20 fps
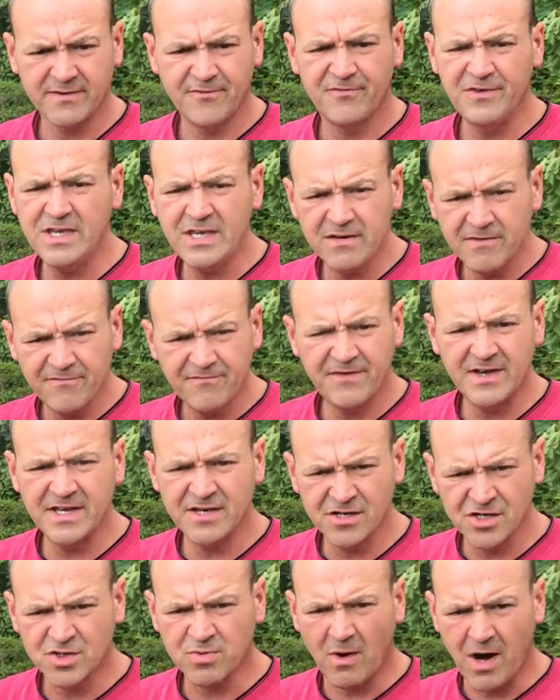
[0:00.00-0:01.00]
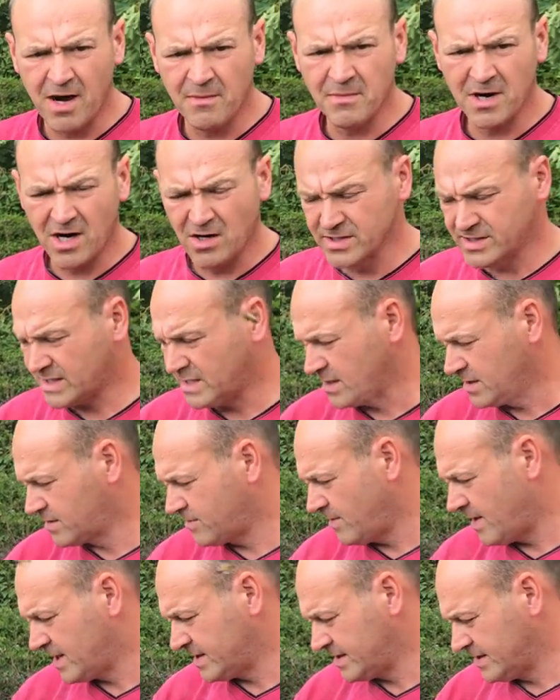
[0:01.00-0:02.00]
Wie wenn ein Schwarm rausgeht
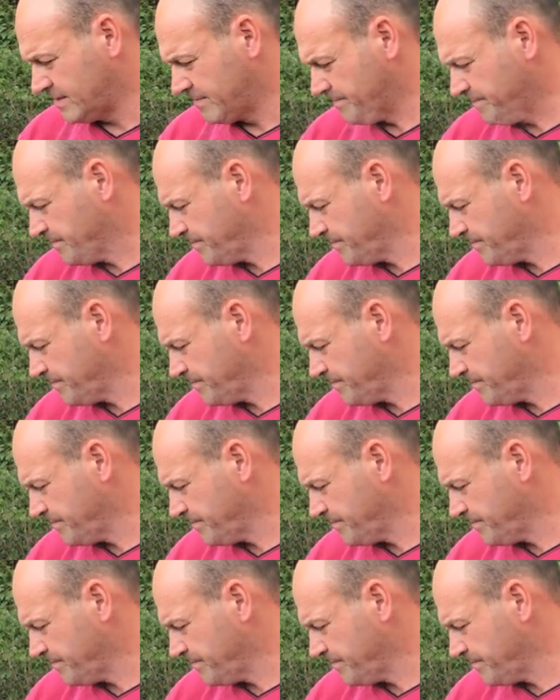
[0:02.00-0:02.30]
quasi